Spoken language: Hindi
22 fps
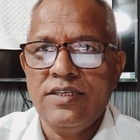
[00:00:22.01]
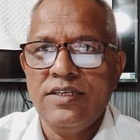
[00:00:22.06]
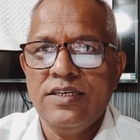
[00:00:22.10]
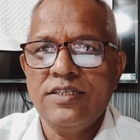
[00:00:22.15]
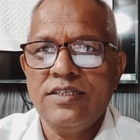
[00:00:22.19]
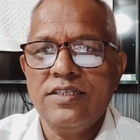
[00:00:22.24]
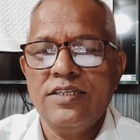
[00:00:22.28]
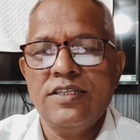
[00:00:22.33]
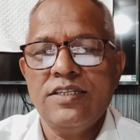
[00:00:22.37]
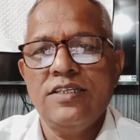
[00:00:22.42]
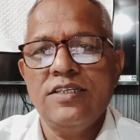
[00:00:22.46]

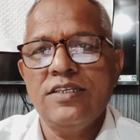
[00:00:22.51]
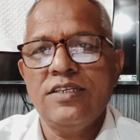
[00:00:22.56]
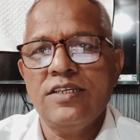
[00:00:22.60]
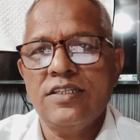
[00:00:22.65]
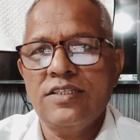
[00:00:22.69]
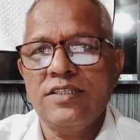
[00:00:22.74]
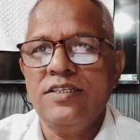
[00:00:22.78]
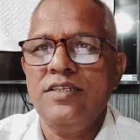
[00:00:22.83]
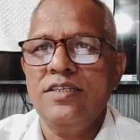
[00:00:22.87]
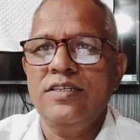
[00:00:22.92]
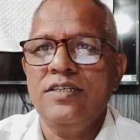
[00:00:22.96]
या सर्दी
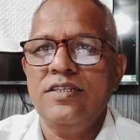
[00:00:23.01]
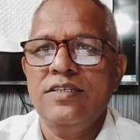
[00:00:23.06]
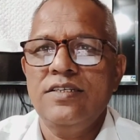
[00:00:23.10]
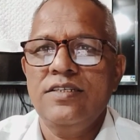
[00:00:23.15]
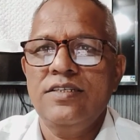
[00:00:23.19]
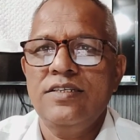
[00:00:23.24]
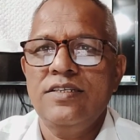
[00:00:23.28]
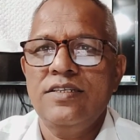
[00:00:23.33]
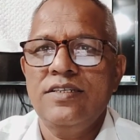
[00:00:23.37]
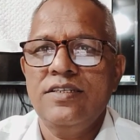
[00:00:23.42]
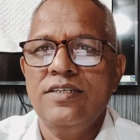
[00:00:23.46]
जाती है
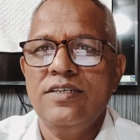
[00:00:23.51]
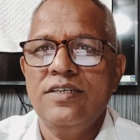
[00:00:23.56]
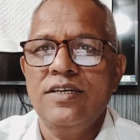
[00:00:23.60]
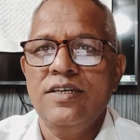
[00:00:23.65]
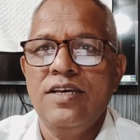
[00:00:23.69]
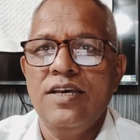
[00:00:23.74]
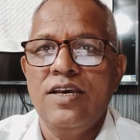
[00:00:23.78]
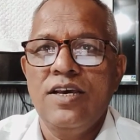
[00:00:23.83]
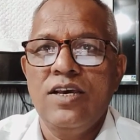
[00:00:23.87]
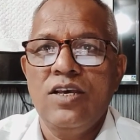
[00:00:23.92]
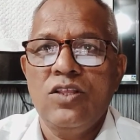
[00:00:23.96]

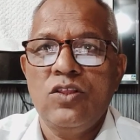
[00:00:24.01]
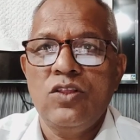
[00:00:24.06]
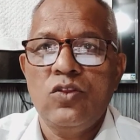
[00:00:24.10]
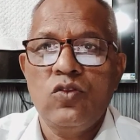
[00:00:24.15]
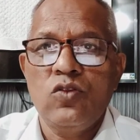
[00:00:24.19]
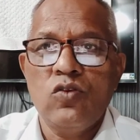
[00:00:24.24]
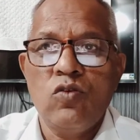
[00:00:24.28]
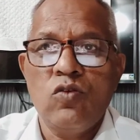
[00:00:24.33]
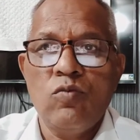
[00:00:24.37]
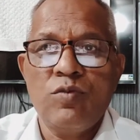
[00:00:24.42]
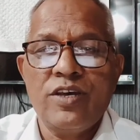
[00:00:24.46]

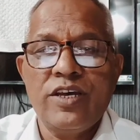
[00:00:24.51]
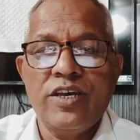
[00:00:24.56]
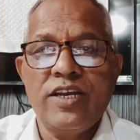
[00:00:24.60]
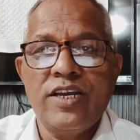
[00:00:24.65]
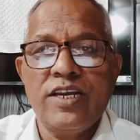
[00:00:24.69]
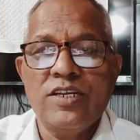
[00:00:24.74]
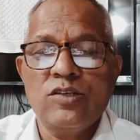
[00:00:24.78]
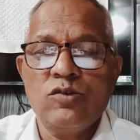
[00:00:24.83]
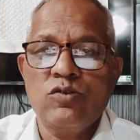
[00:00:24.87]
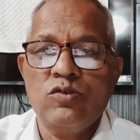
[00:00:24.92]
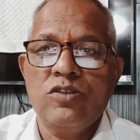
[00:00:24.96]
तो हम
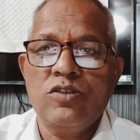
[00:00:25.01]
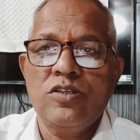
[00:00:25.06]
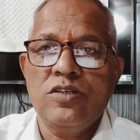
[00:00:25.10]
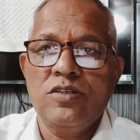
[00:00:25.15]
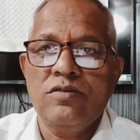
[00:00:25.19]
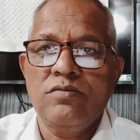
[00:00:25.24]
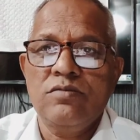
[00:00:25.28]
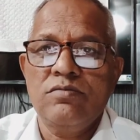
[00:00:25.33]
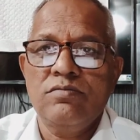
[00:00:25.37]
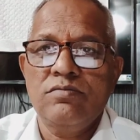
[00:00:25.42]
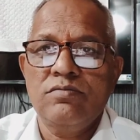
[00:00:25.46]
केयरलेस होते
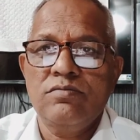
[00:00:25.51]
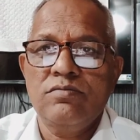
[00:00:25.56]
हैं